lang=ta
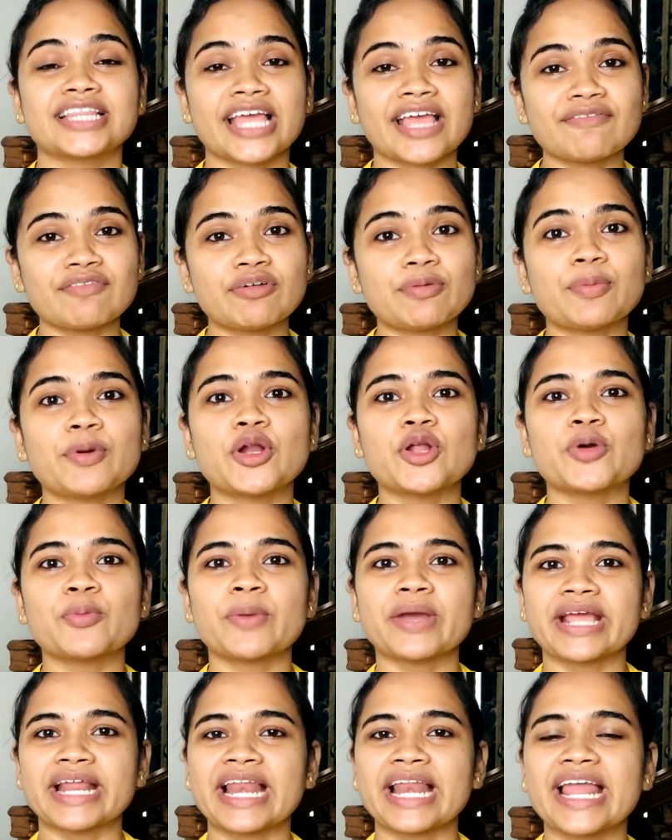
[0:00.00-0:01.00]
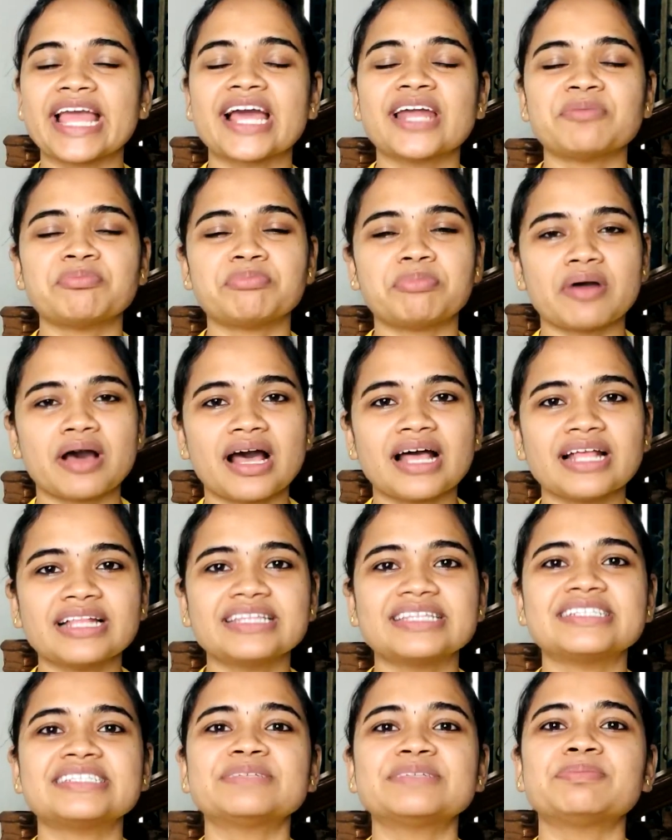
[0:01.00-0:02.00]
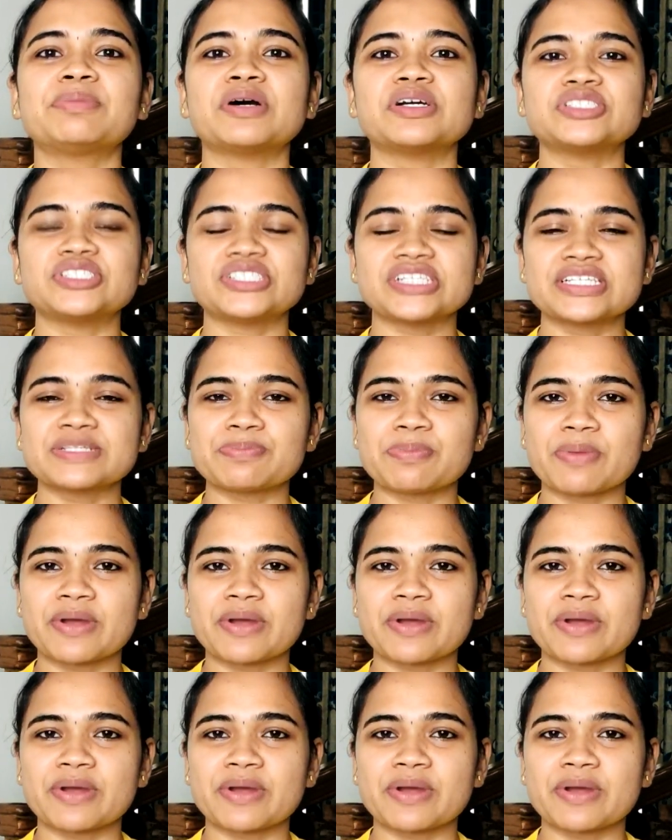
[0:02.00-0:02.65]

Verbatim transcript: தேவைப்படுமா இல்லையான்னு பார்த்துட்டு பர்ச்சேஸ்